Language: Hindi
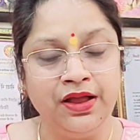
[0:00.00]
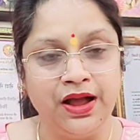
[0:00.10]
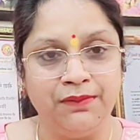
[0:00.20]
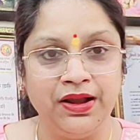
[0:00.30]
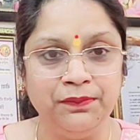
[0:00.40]

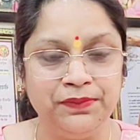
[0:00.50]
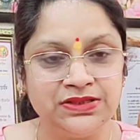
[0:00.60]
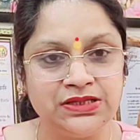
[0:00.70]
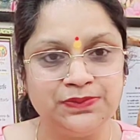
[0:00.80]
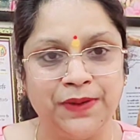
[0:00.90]
हमारा
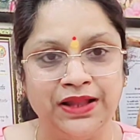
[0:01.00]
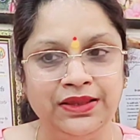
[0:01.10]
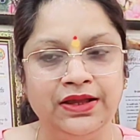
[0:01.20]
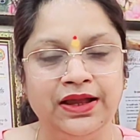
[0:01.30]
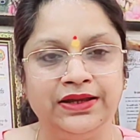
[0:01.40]
बिजनेस बांध
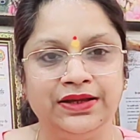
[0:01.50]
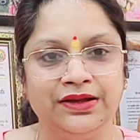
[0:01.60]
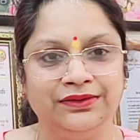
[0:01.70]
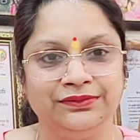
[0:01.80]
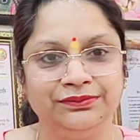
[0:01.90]
दिया है क्या
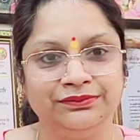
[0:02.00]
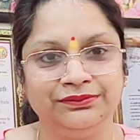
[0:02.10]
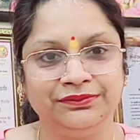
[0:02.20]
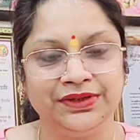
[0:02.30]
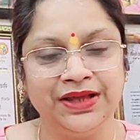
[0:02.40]

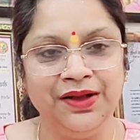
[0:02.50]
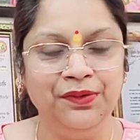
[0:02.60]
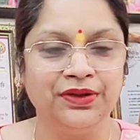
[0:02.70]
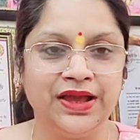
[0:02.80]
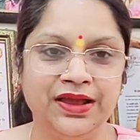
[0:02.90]
क्या
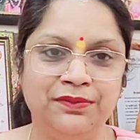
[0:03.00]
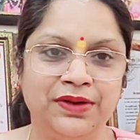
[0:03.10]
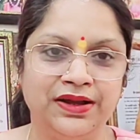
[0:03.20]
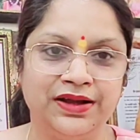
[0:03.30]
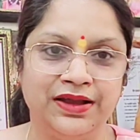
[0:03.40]
हो गया है
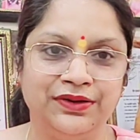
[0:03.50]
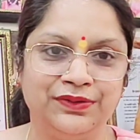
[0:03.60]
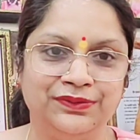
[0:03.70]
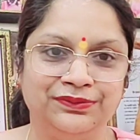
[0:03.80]
हमारे कार्य को